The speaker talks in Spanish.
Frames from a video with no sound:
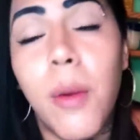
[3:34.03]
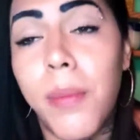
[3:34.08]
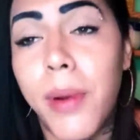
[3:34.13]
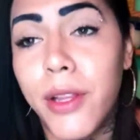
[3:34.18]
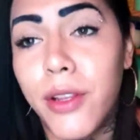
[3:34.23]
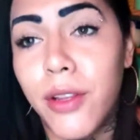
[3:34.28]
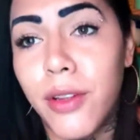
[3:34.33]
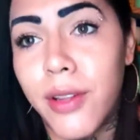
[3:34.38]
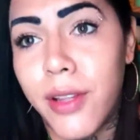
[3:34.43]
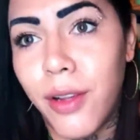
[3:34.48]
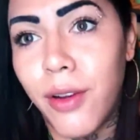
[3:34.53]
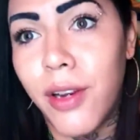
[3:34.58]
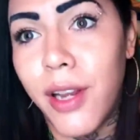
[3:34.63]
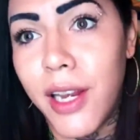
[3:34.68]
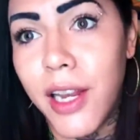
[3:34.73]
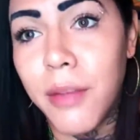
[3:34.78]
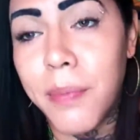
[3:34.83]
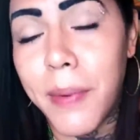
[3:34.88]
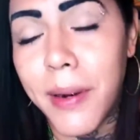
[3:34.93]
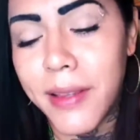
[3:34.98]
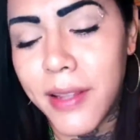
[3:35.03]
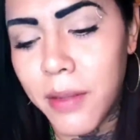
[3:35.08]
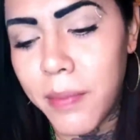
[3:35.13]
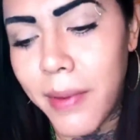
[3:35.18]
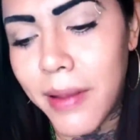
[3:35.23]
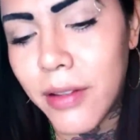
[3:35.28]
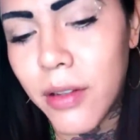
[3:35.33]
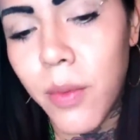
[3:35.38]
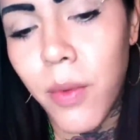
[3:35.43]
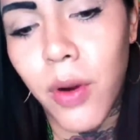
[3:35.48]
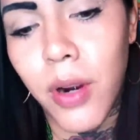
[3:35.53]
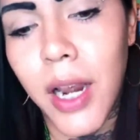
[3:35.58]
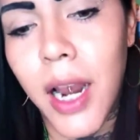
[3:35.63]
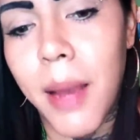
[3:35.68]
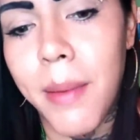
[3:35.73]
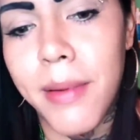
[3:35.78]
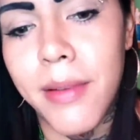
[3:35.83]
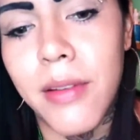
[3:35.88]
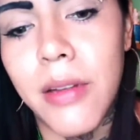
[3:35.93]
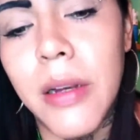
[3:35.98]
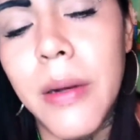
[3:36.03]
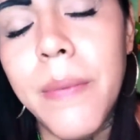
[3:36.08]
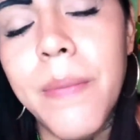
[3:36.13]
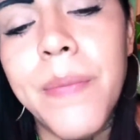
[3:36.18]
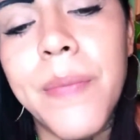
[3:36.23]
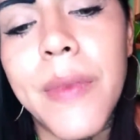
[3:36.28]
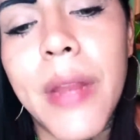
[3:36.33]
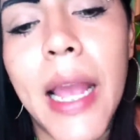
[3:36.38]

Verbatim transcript: completo, te digo, leí las partes más como claves, ¿no?